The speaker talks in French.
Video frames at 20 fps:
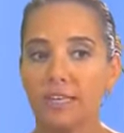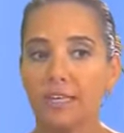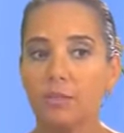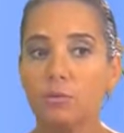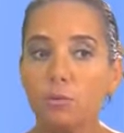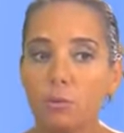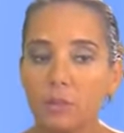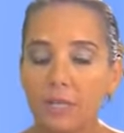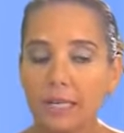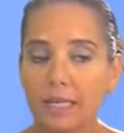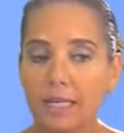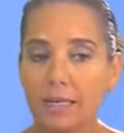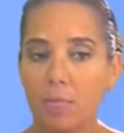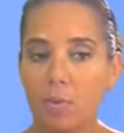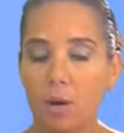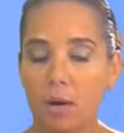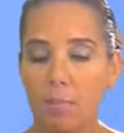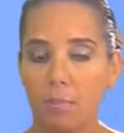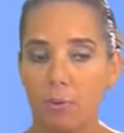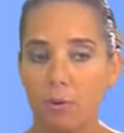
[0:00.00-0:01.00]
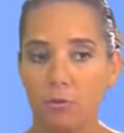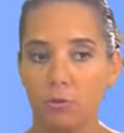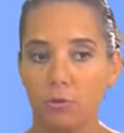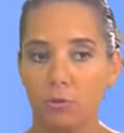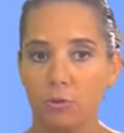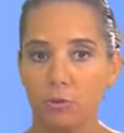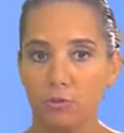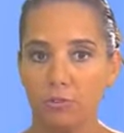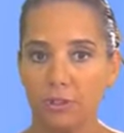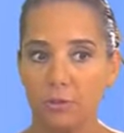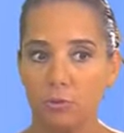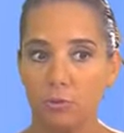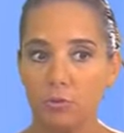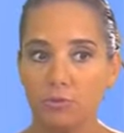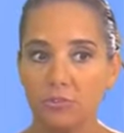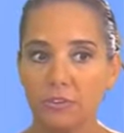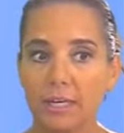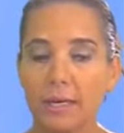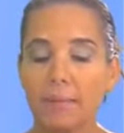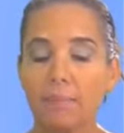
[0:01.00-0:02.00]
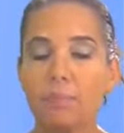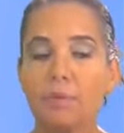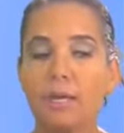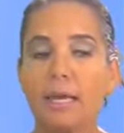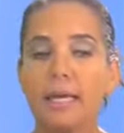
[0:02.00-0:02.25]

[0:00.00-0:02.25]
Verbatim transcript: à un autre élément important dans ces dossiers,